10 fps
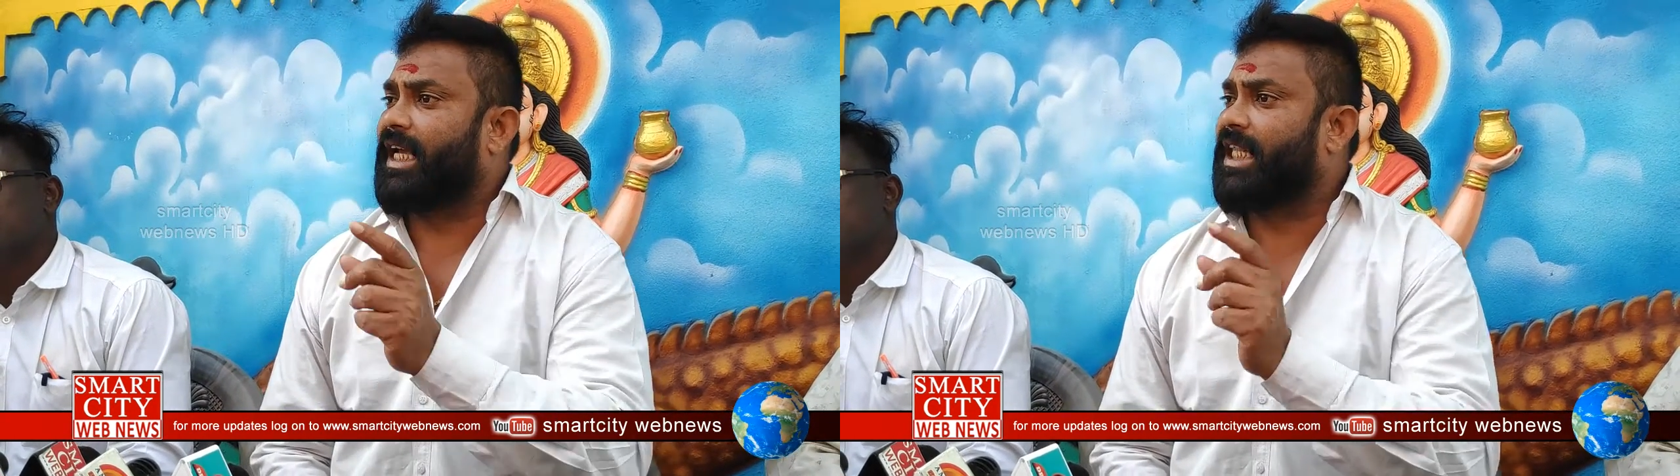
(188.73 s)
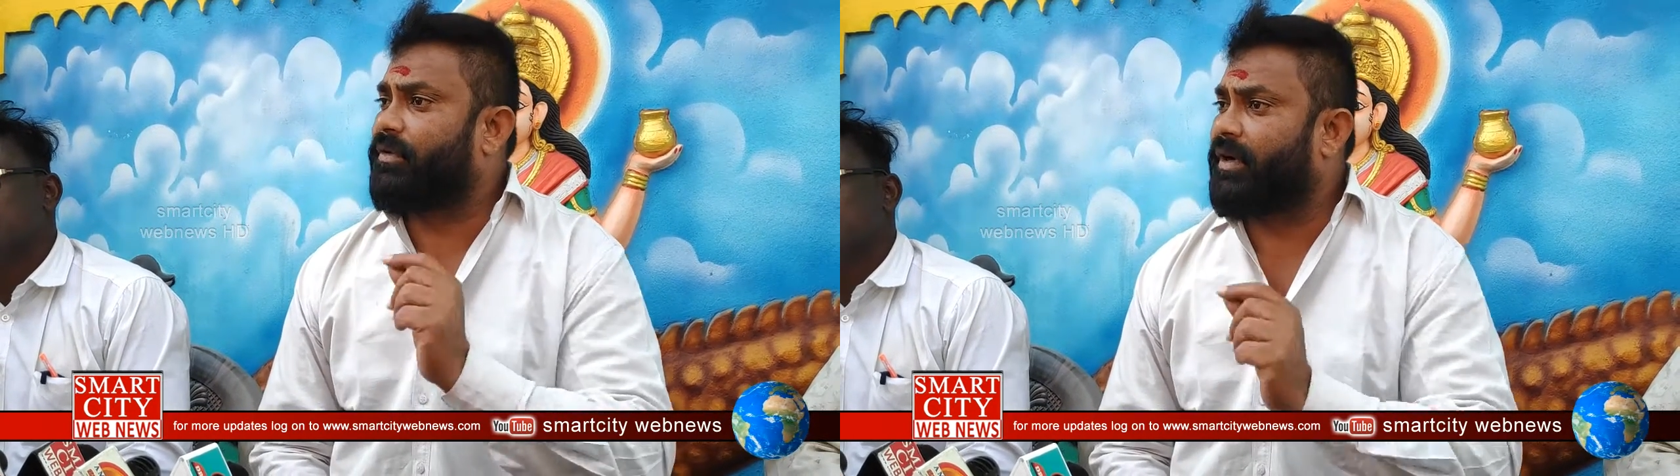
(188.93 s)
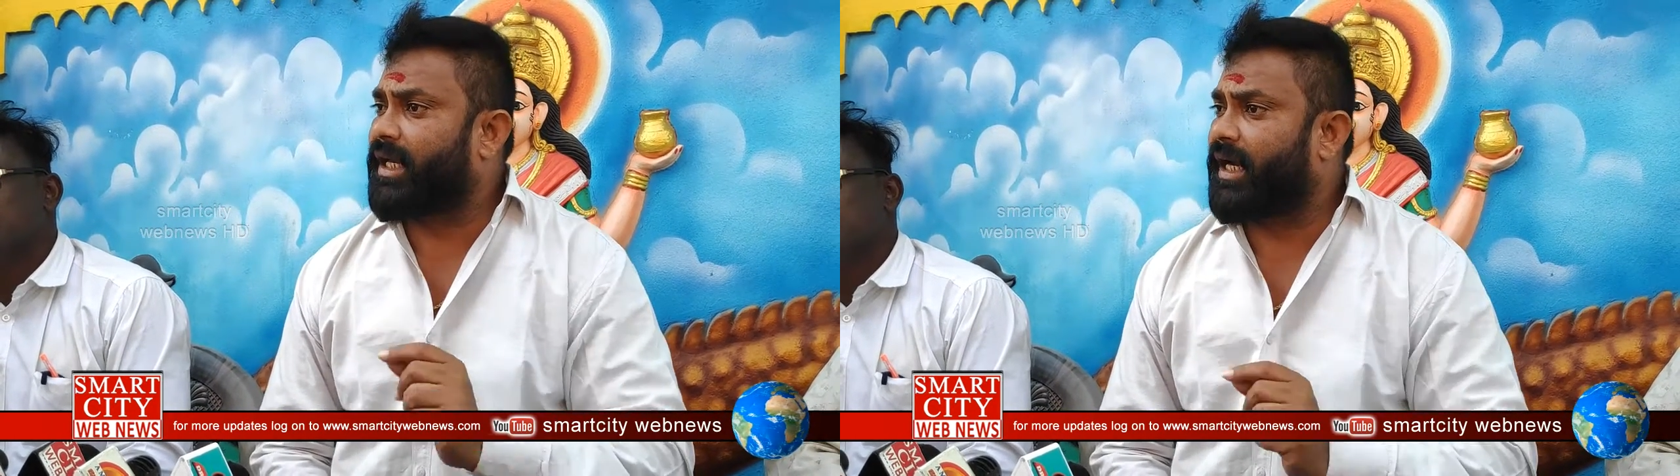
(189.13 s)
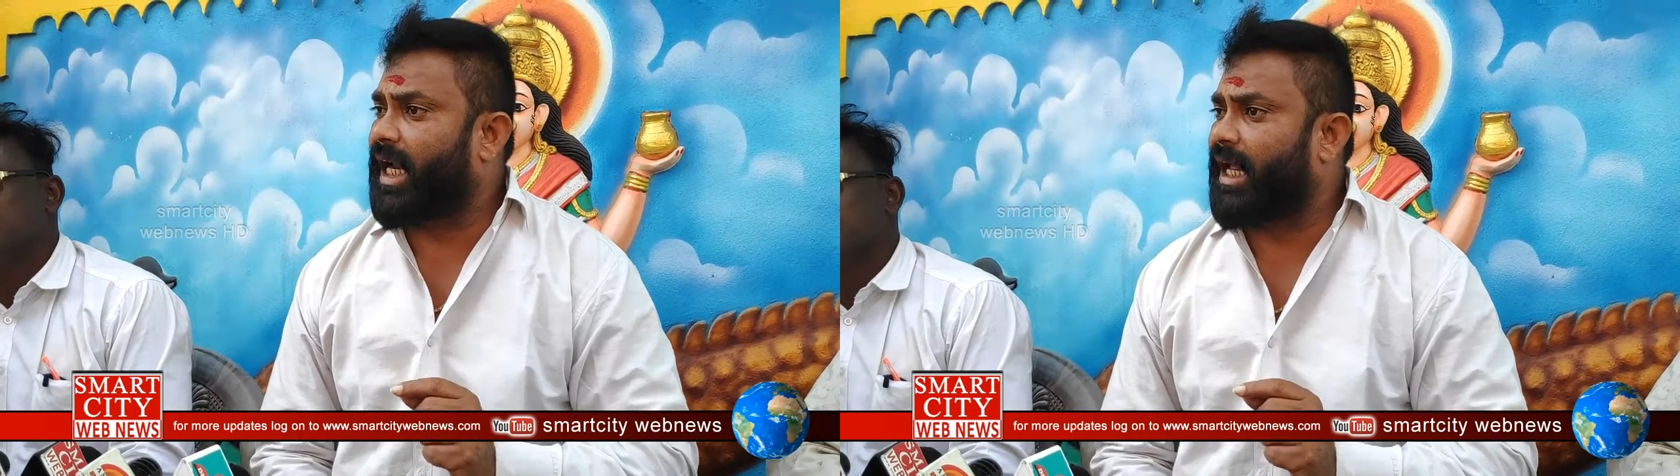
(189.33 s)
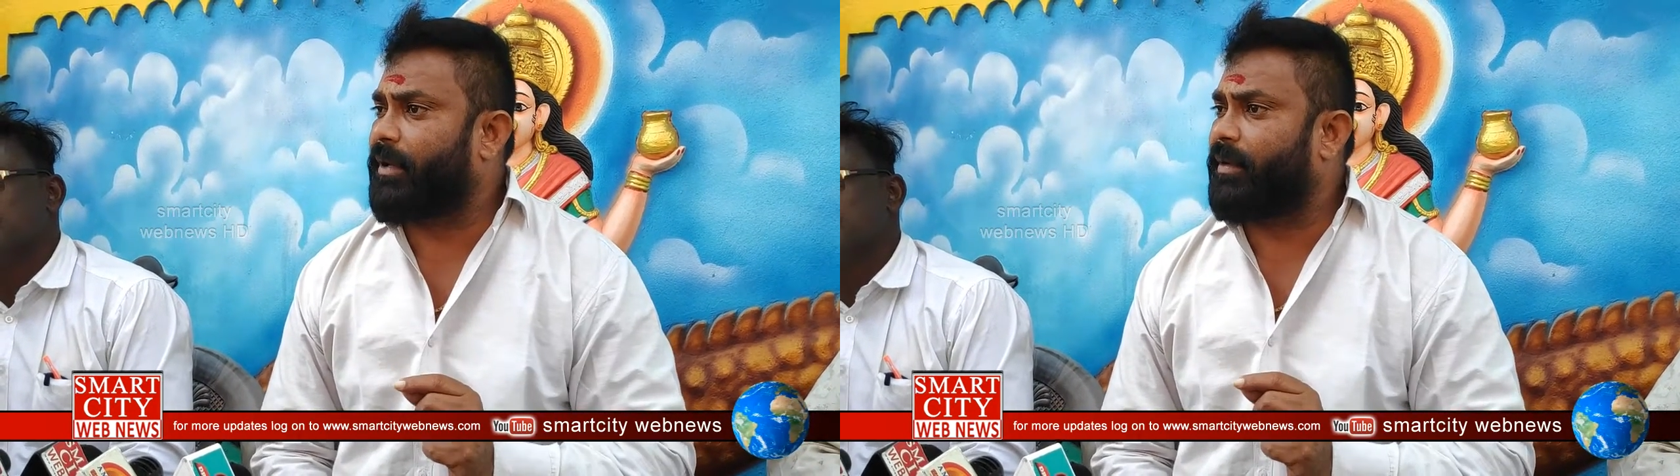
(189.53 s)
ఐదు వందల
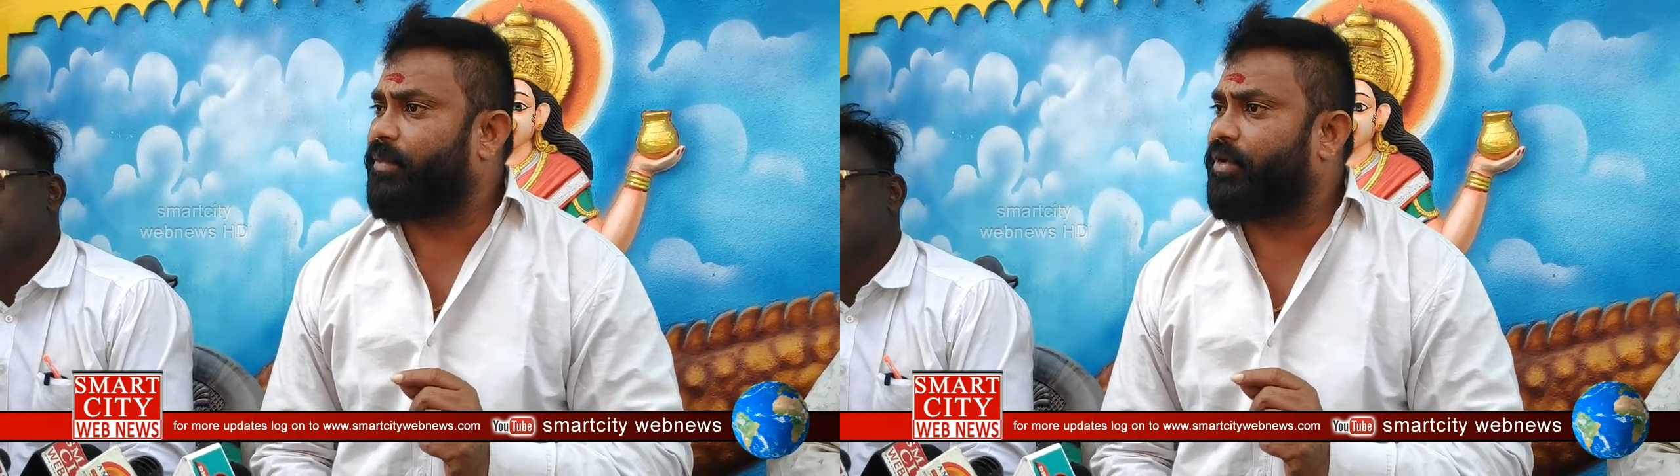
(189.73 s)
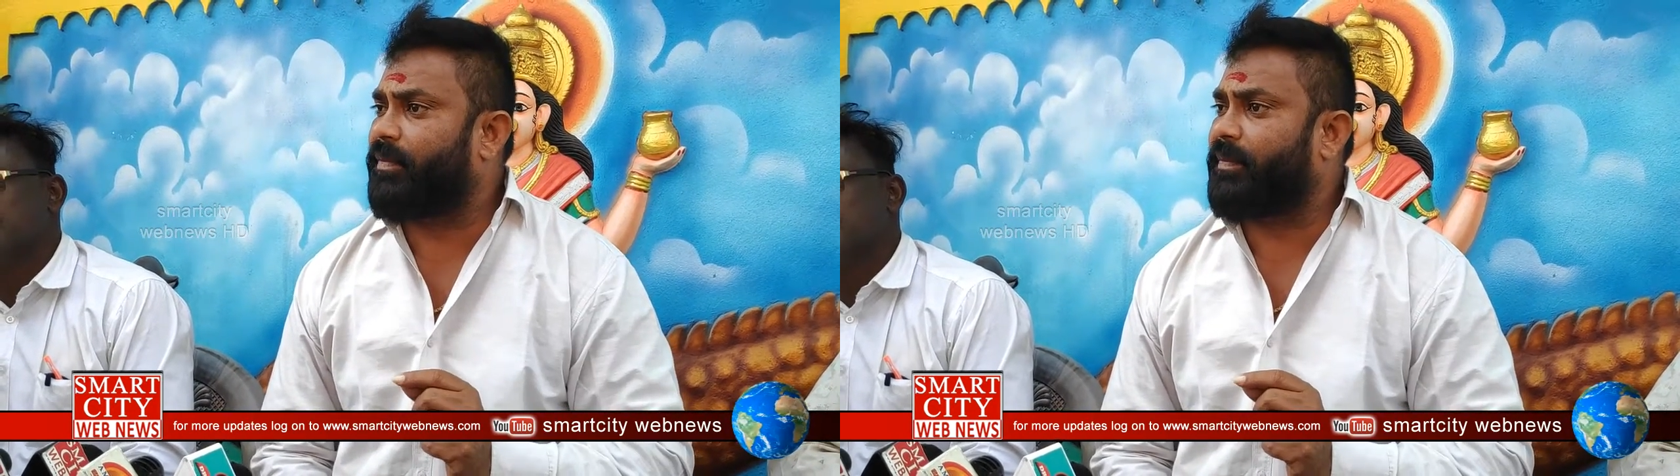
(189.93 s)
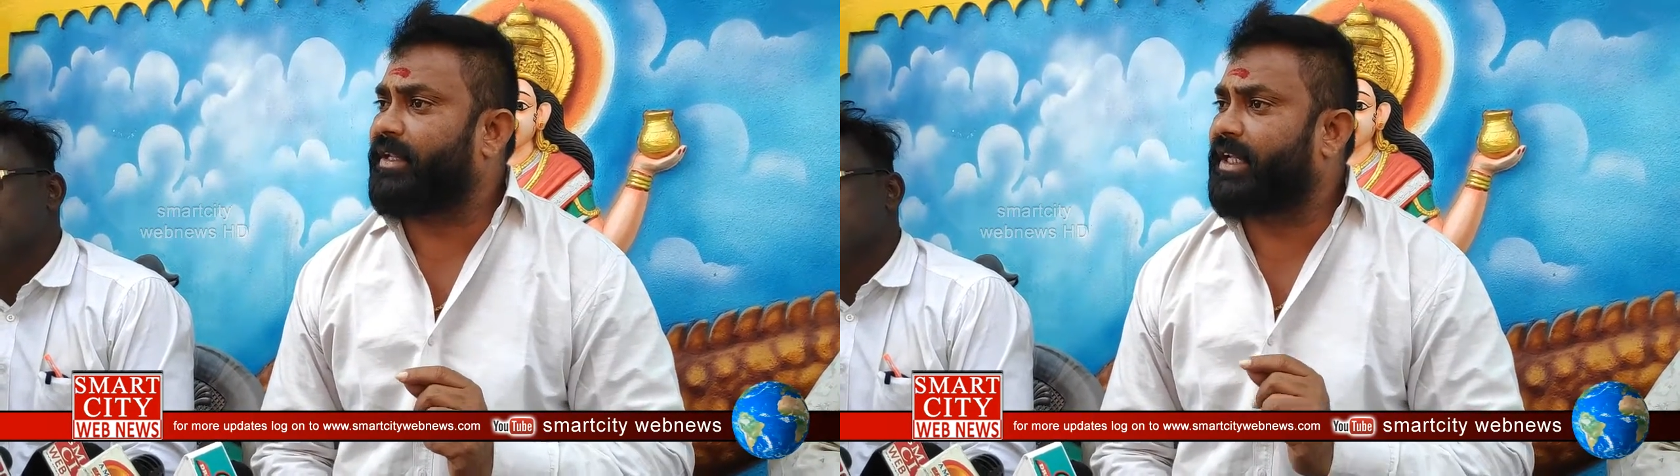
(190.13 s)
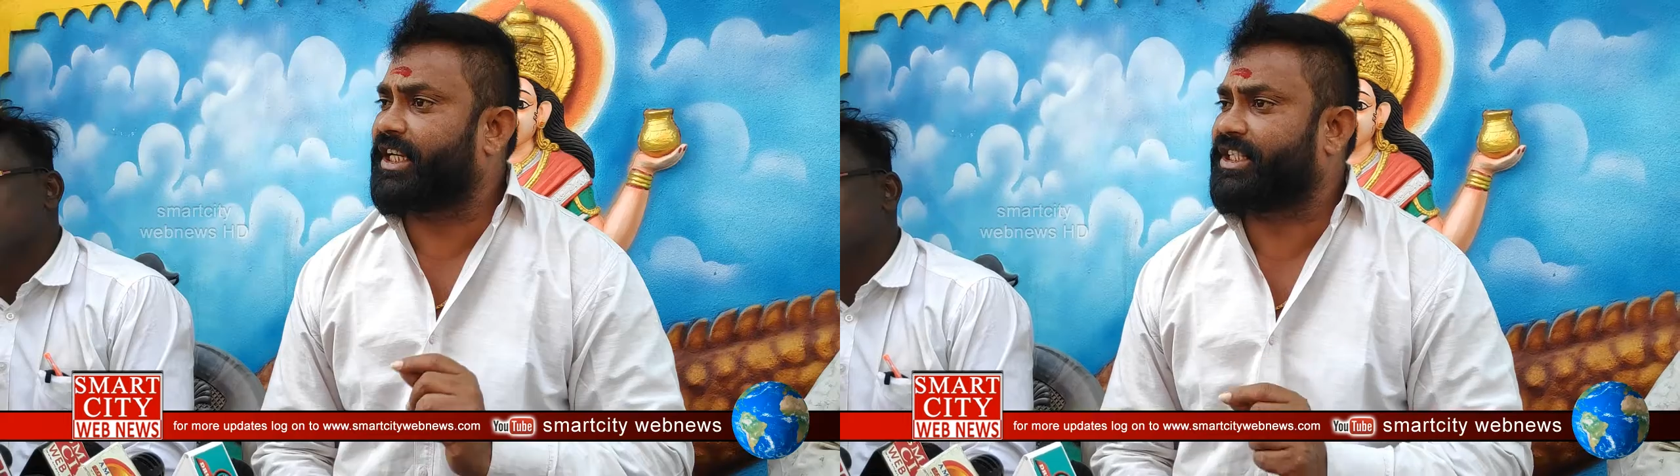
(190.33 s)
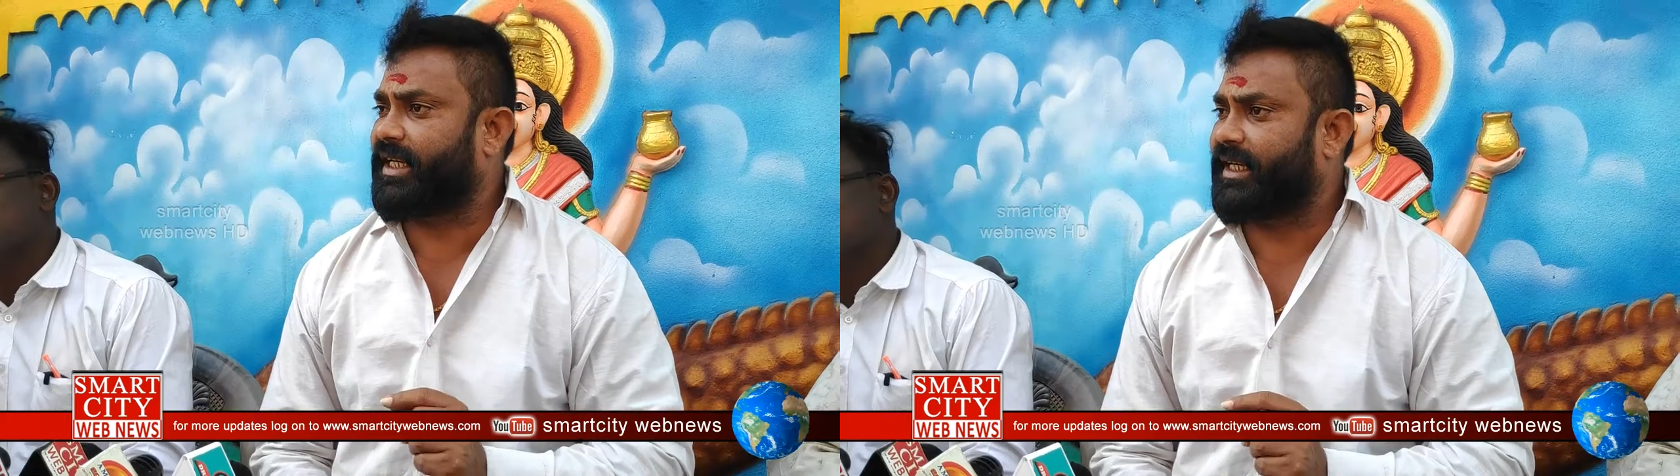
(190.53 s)
నలభై మూడు
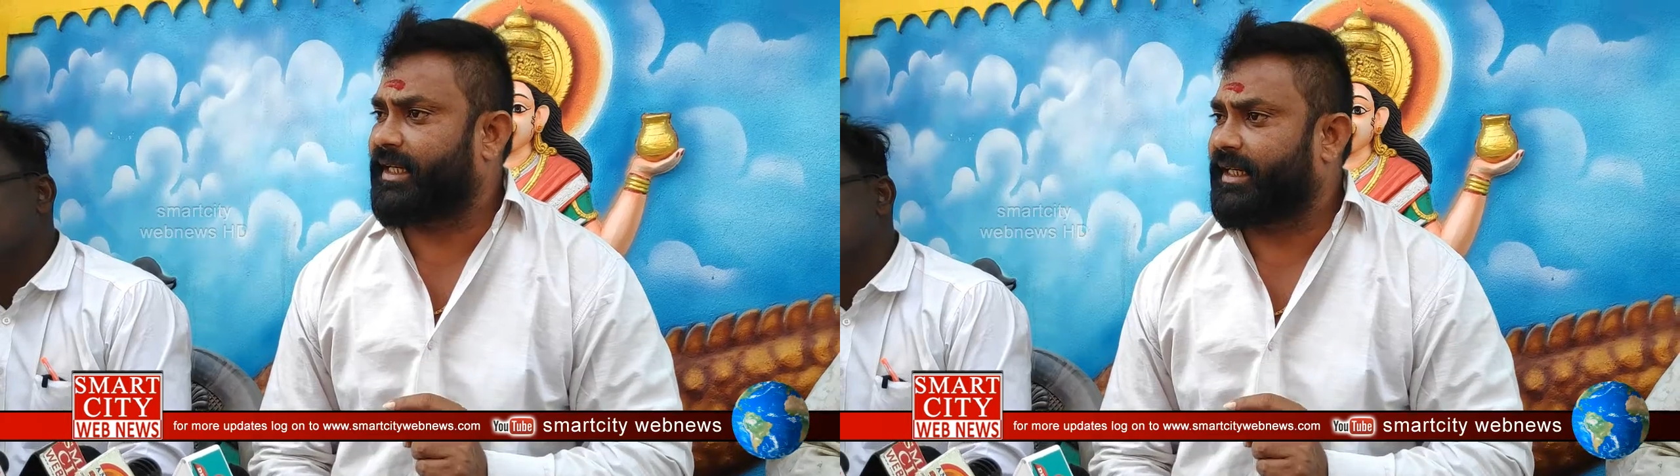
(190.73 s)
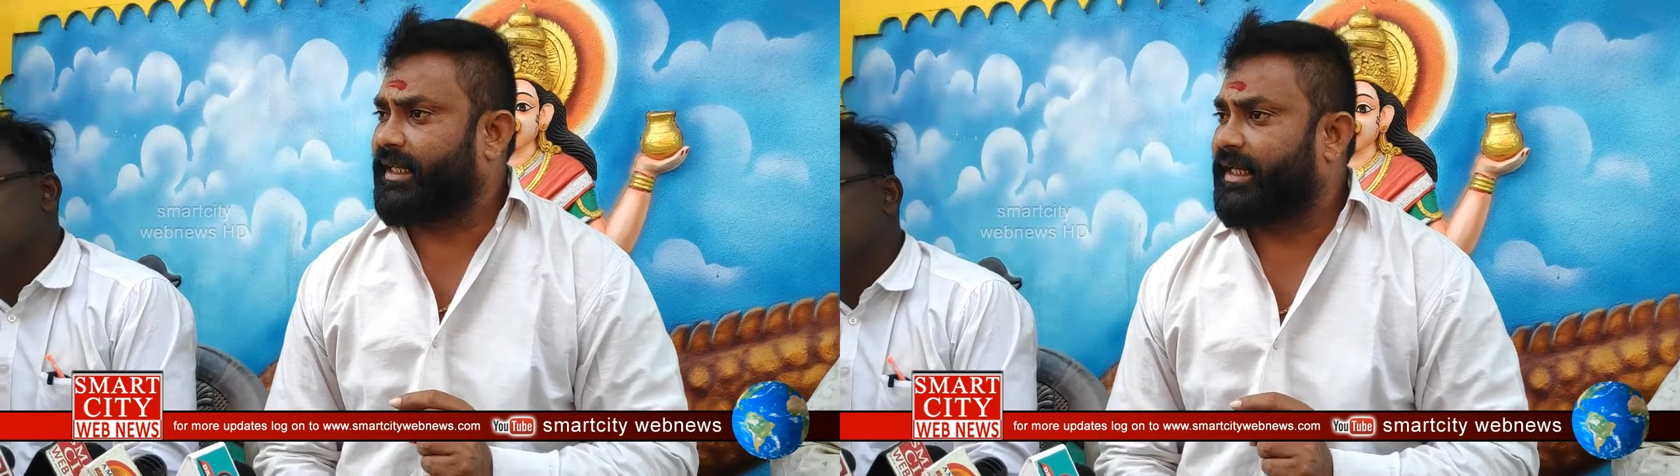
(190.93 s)
మందికి ఇచ్చారండి